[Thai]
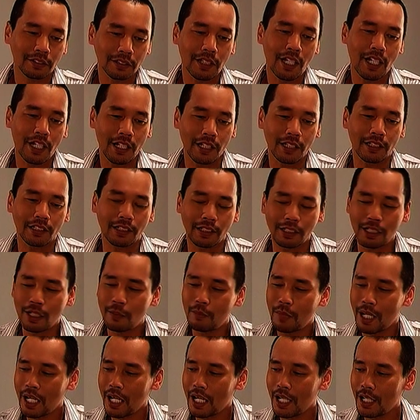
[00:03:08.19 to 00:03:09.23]
ได้เขา
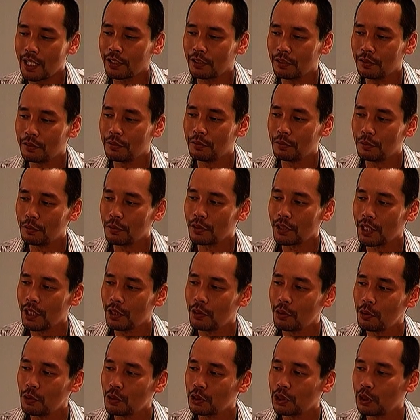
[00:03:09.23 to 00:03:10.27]
มาเรียน
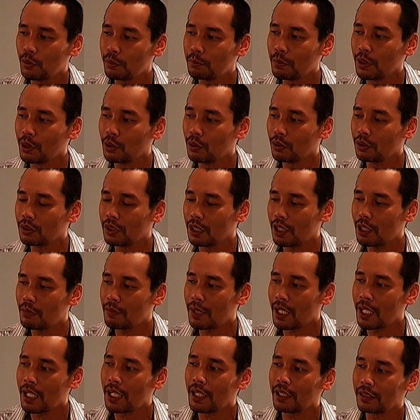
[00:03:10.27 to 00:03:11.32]
รู้ชีวิตมนุษย์ แล้วก็
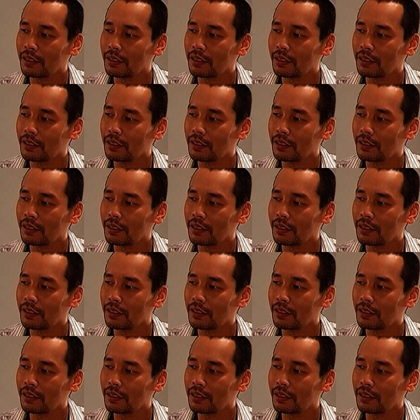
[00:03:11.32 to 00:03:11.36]
มา